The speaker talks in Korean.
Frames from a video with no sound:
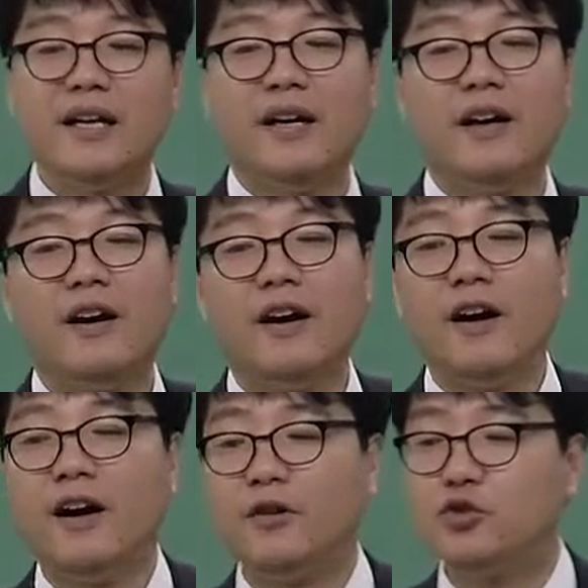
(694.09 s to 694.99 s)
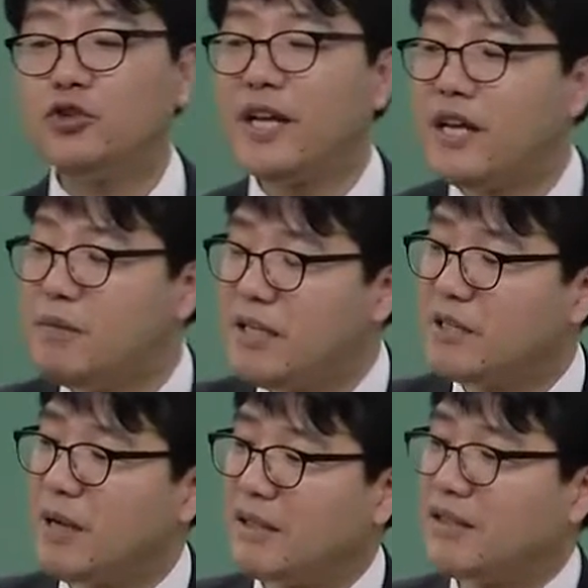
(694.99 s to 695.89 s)
어, 주제
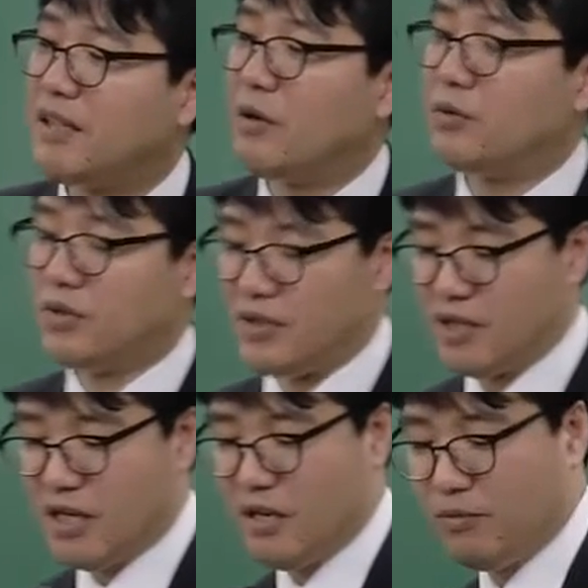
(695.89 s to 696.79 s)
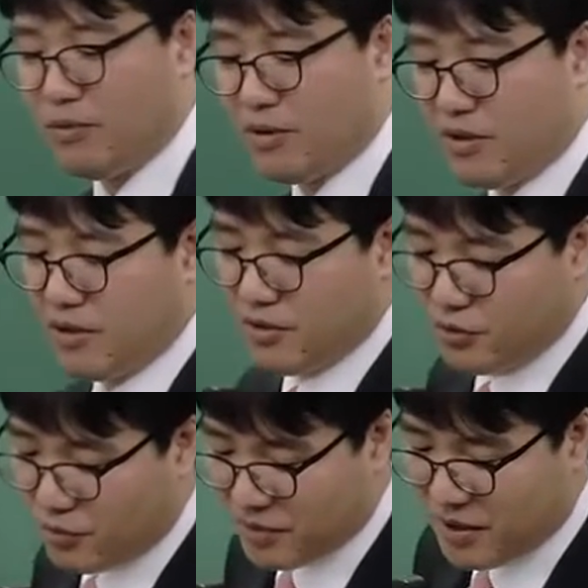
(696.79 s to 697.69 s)
1번에서 봤던 내용들 일부를
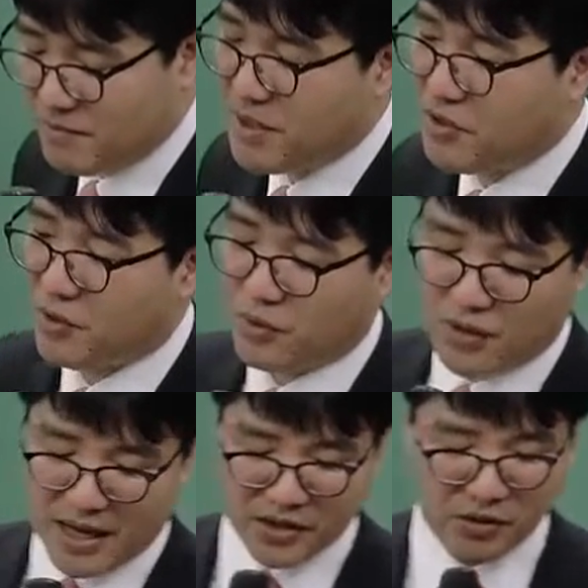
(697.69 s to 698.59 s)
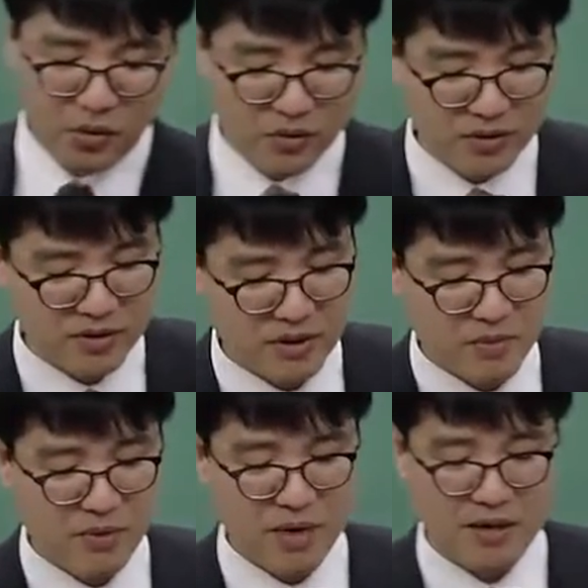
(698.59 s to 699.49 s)
좀 선별적으로 가지고 오는 것들이
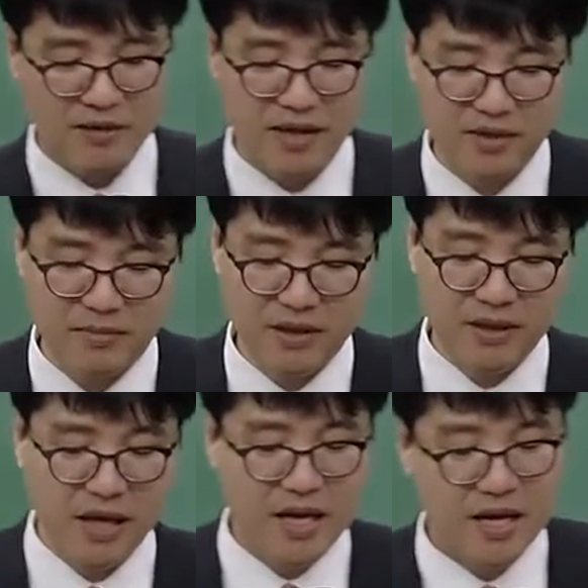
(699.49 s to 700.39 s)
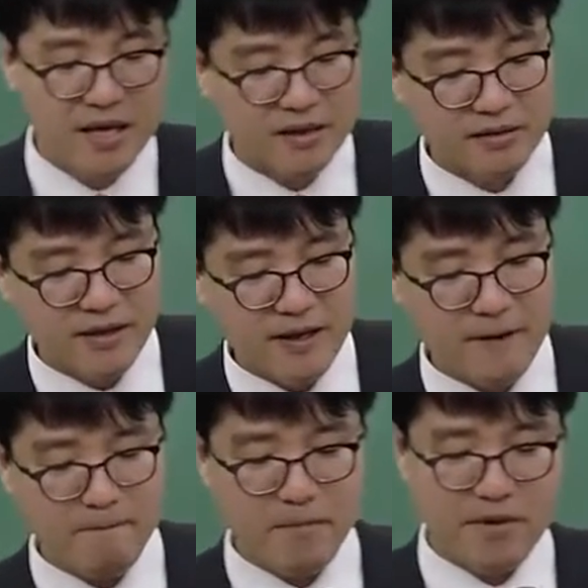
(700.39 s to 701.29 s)
필요할 것 같습니다. 그러니까 그게